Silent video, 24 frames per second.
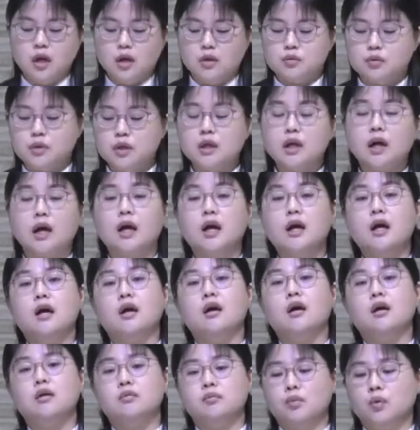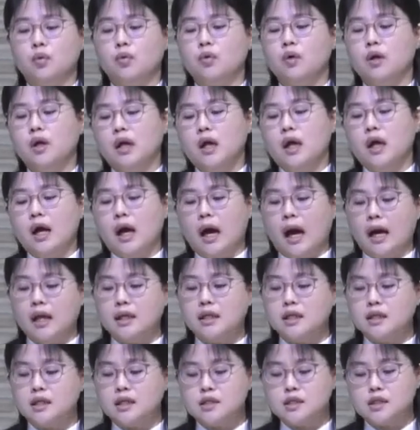우리가 뭐
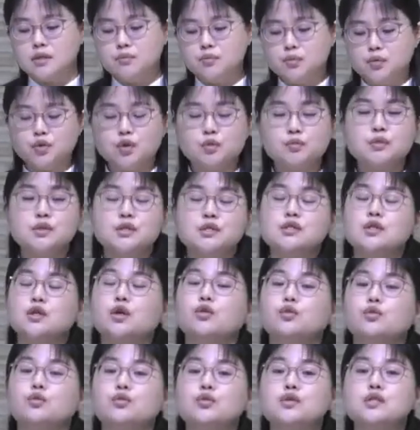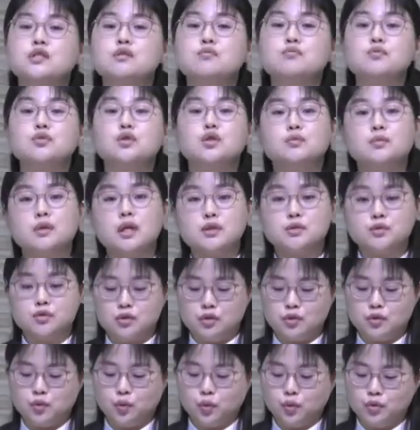아이에게 심부름을 시켜도 심부름을 할 수
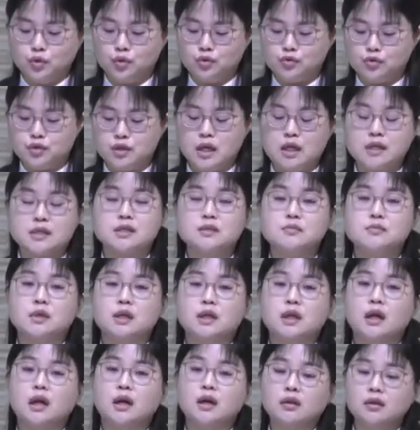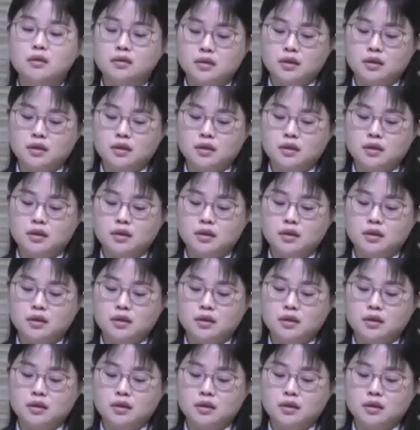있는 돈을 주지 않습니까?